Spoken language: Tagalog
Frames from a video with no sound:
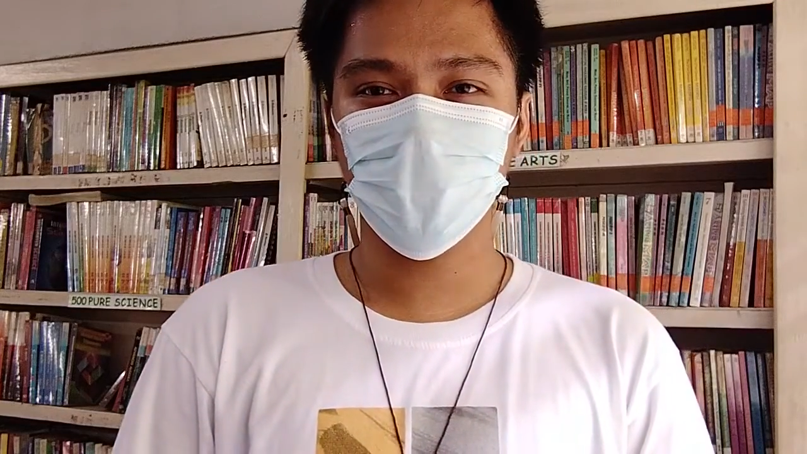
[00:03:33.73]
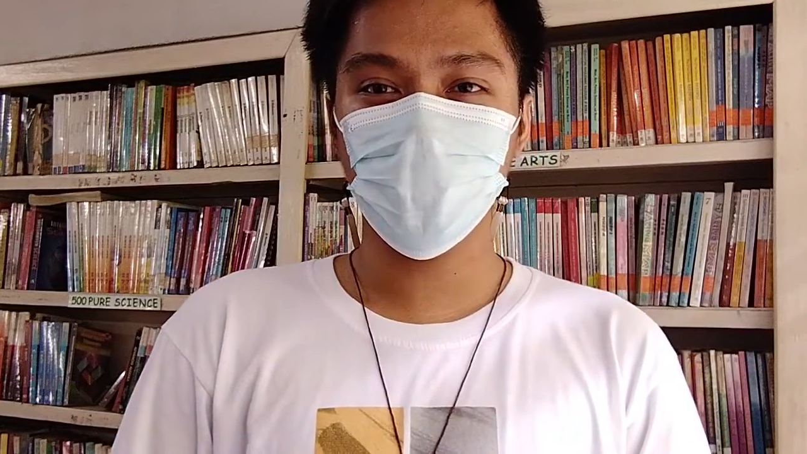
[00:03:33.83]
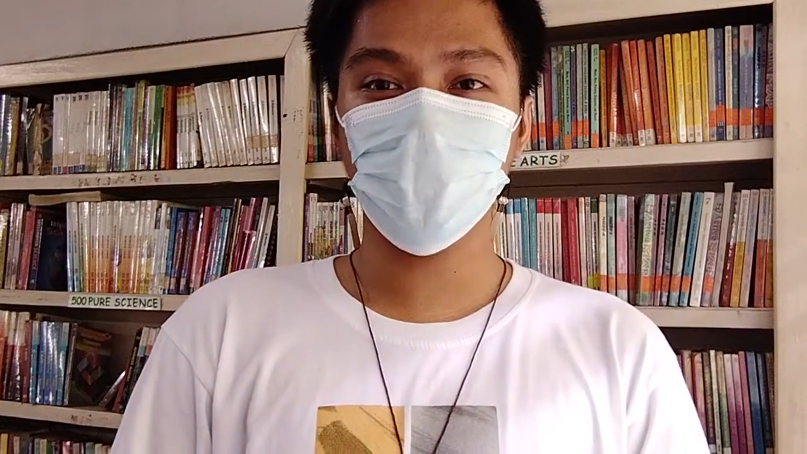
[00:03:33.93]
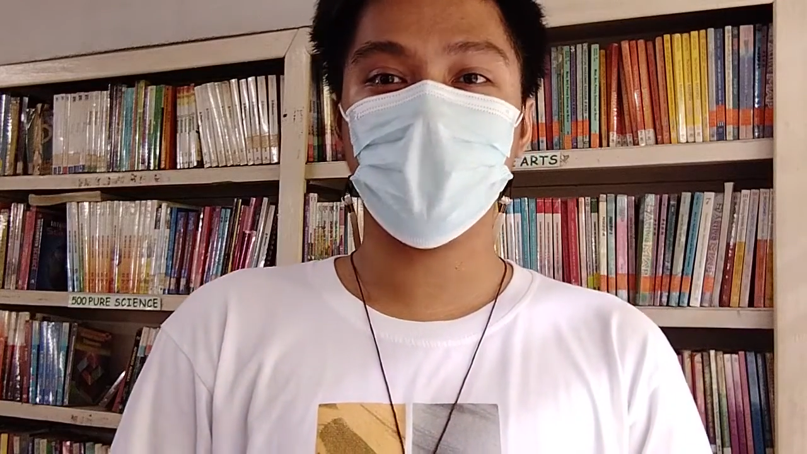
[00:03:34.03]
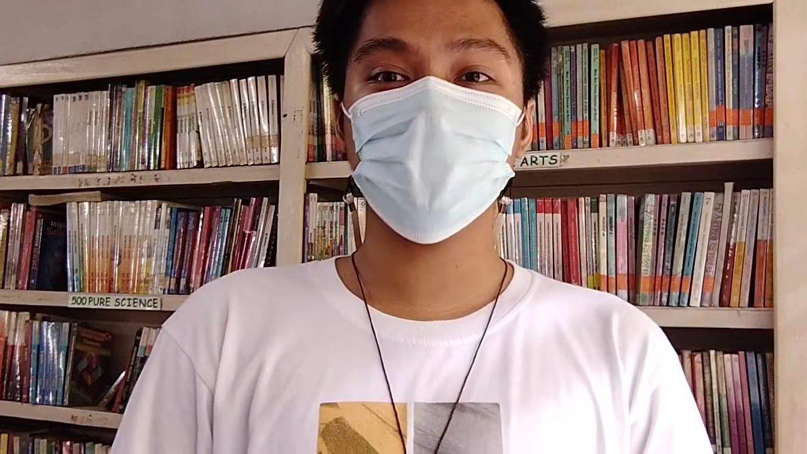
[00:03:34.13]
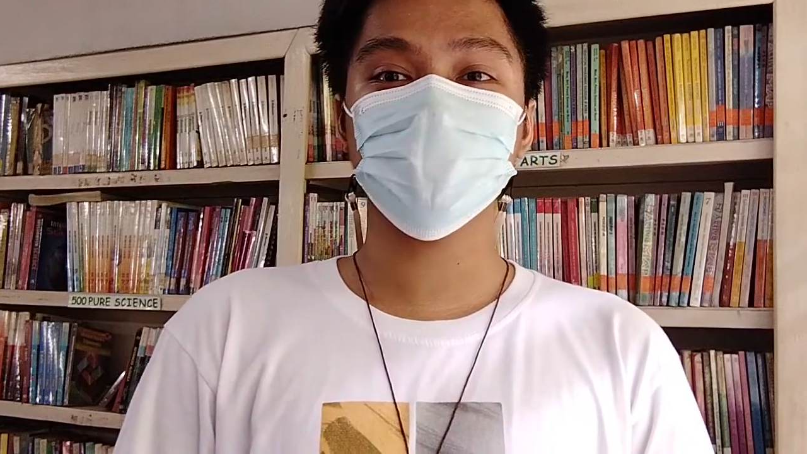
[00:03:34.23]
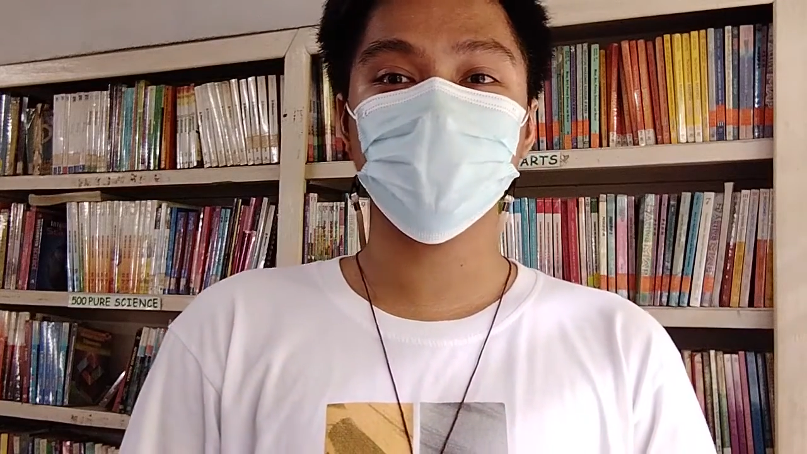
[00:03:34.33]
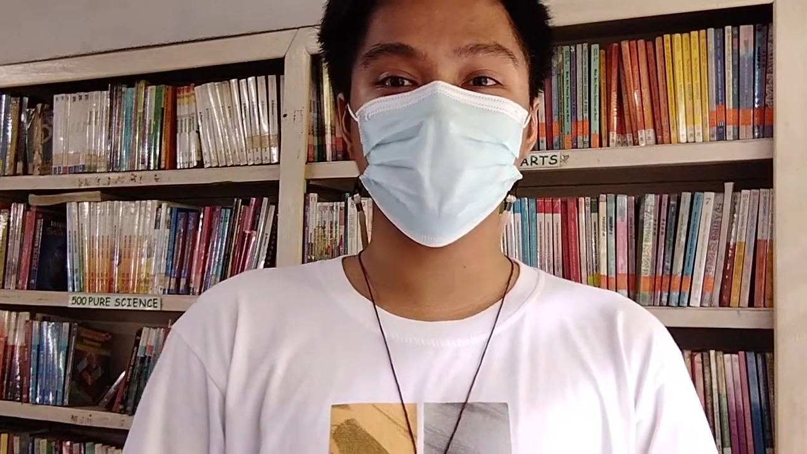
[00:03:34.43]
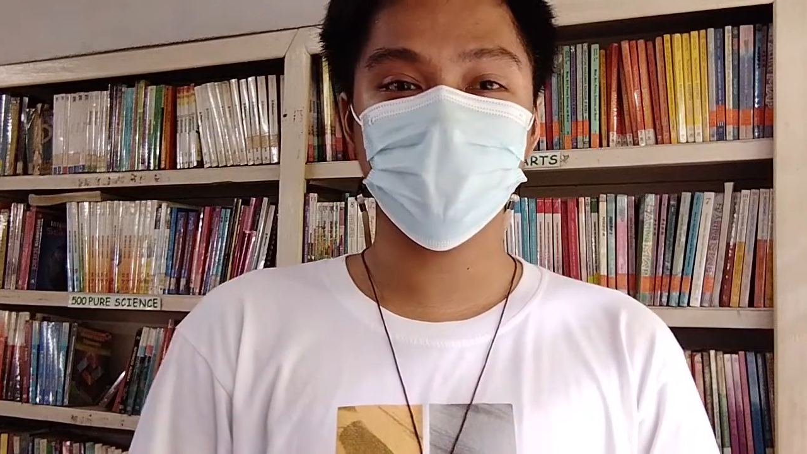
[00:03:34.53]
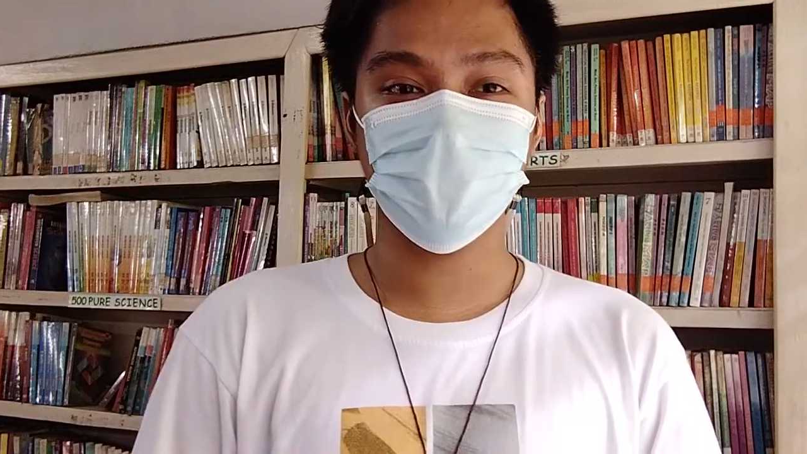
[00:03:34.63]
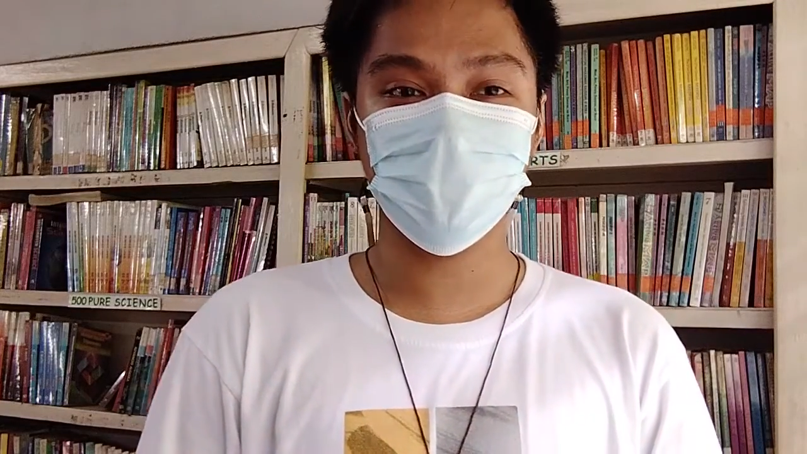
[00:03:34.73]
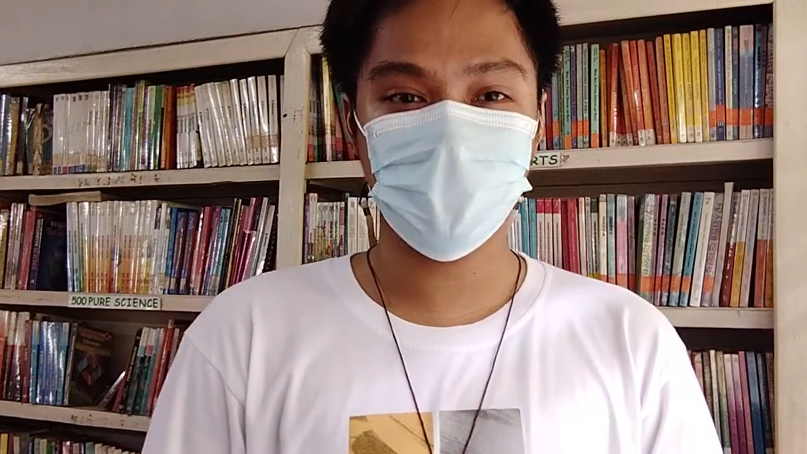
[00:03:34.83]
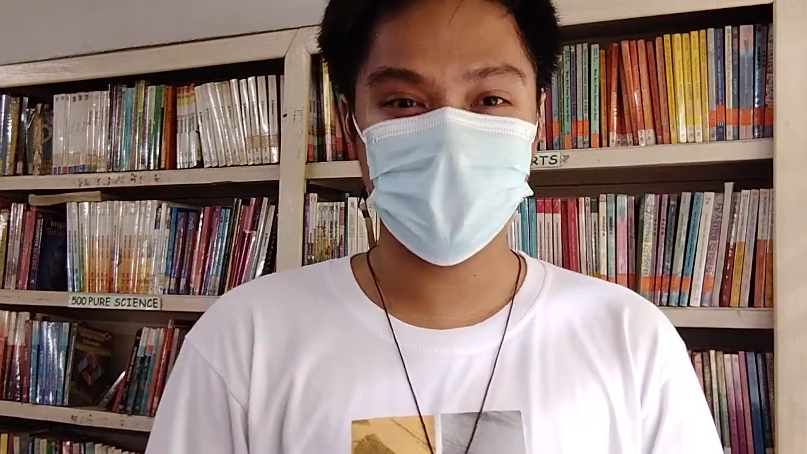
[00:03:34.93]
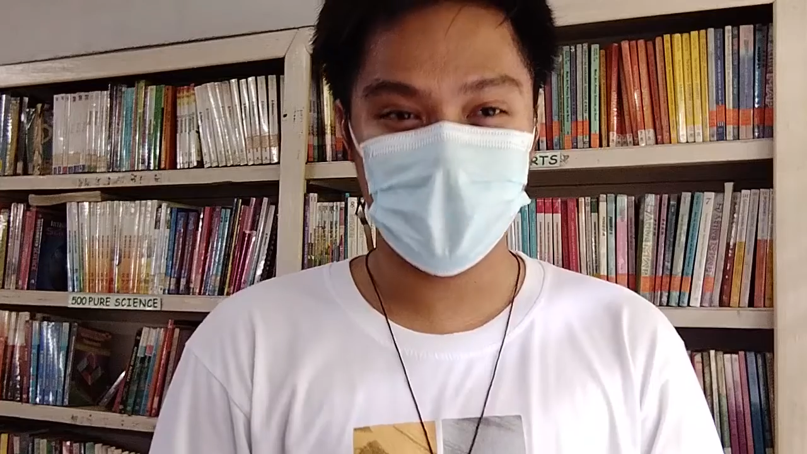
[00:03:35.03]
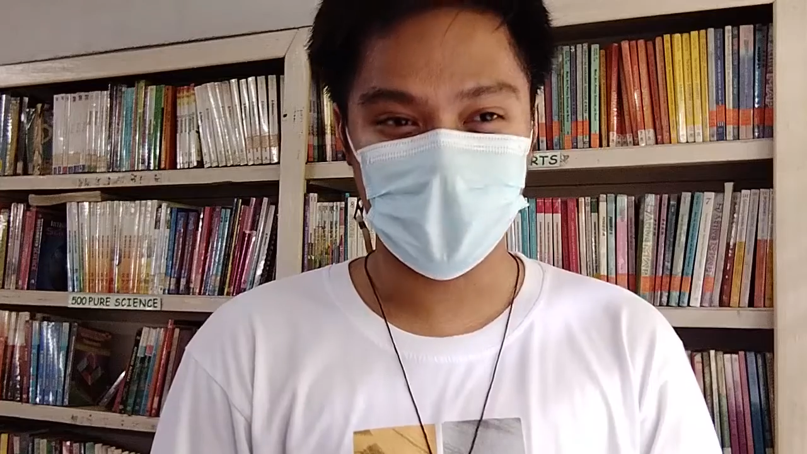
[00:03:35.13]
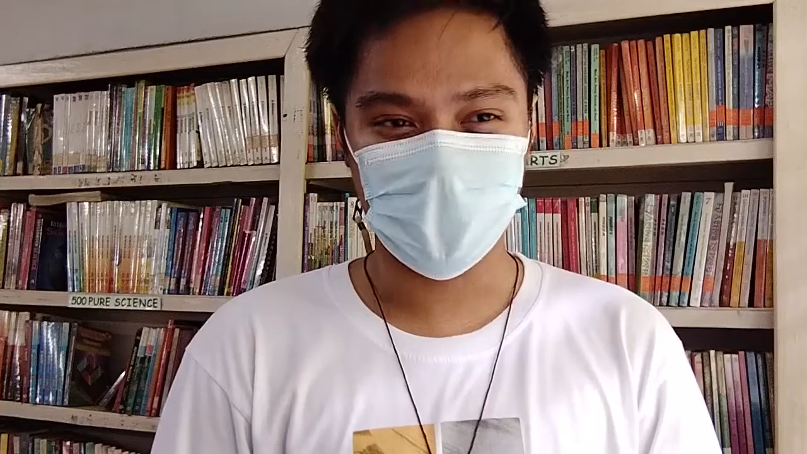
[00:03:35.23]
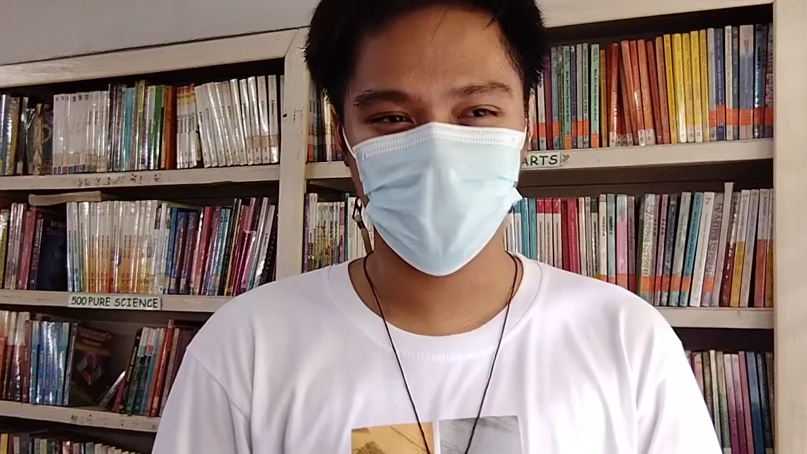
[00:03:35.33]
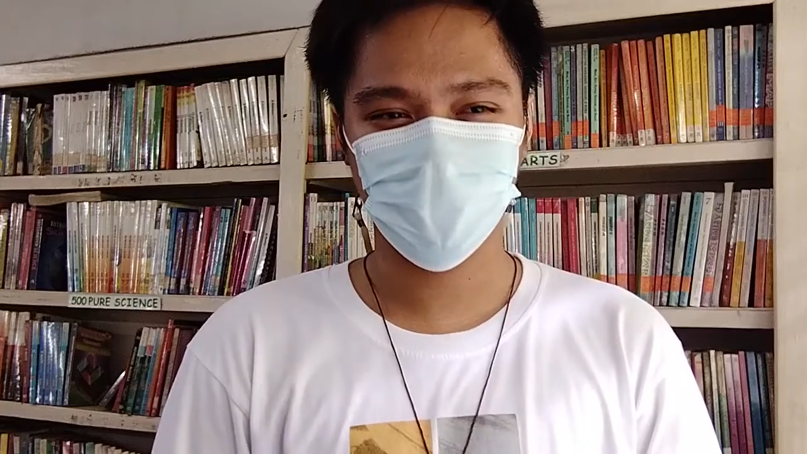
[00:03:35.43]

upang sundin nila.